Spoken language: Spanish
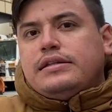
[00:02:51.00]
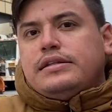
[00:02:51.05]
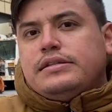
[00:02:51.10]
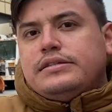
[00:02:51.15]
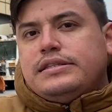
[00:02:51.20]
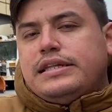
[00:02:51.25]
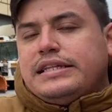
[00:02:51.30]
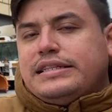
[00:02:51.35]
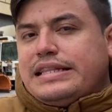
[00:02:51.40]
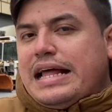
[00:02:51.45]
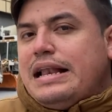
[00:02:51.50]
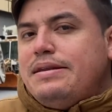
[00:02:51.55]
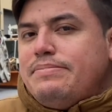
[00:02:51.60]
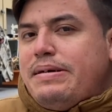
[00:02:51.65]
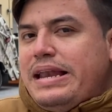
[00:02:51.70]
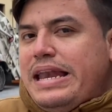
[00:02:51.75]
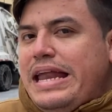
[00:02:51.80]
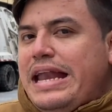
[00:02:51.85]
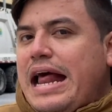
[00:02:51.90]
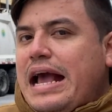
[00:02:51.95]
de tal
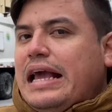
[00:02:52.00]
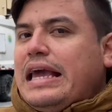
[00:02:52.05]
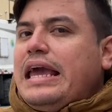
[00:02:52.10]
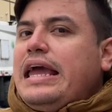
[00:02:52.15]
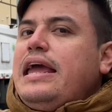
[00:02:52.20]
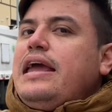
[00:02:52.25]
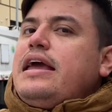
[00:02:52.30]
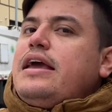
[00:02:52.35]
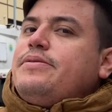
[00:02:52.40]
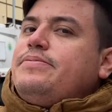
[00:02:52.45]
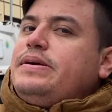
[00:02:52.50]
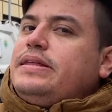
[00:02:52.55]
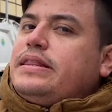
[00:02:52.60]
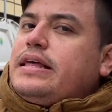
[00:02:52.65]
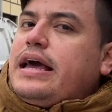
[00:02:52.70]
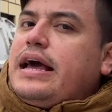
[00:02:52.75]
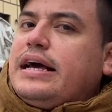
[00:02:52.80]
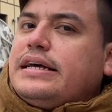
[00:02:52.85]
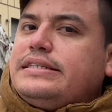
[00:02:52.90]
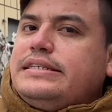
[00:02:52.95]
manera que evites
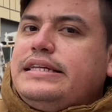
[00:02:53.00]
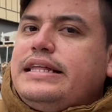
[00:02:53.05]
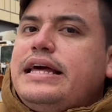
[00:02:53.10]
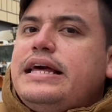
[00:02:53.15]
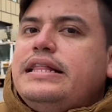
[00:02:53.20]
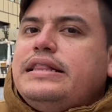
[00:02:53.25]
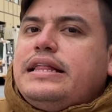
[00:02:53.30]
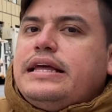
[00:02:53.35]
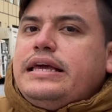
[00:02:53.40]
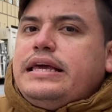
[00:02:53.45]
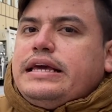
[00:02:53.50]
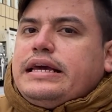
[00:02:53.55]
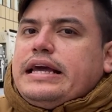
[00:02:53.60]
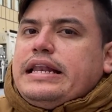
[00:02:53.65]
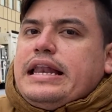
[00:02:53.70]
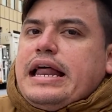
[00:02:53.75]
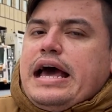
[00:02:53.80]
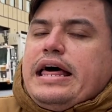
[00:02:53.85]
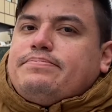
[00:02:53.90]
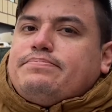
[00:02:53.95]
accidentes y que
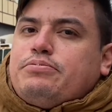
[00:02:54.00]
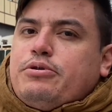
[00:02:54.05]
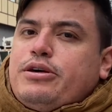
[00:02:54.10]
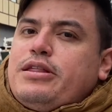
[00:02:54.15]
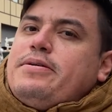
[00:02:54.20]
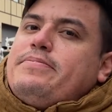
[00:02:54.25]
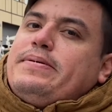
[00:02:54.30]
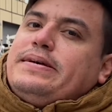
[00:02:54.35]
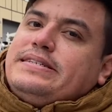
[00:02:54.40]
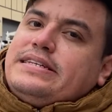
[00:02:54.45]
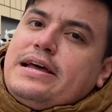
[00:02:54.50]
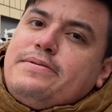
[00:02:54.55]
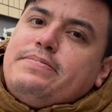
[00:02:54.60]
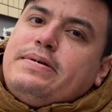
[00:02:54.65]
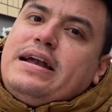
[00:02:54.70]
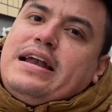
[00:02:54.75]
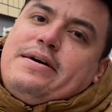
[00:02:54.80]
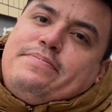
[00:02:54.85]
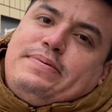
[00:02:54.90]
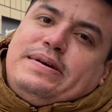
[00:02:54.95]
nada pueda pasar para
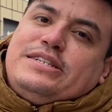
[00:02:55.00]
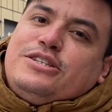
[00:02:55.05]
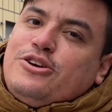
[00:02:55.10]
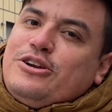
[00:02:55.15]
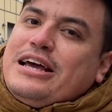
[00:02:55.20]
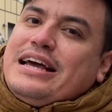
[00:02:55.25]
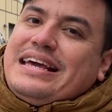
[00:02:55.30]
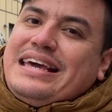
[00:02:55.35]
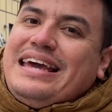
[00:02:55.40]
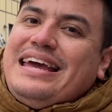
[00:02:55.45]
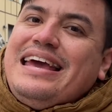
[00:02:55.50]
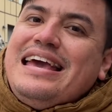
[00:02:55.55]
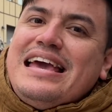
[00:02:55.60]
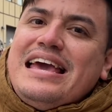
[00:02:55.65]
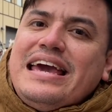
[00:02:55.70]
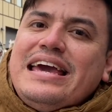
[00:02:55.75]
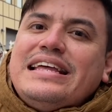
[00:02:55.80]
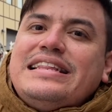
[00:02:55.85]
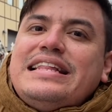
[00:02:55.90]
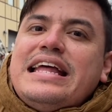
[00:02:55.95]
las personas que
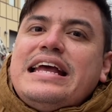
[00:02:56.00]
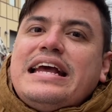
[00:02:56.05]
estén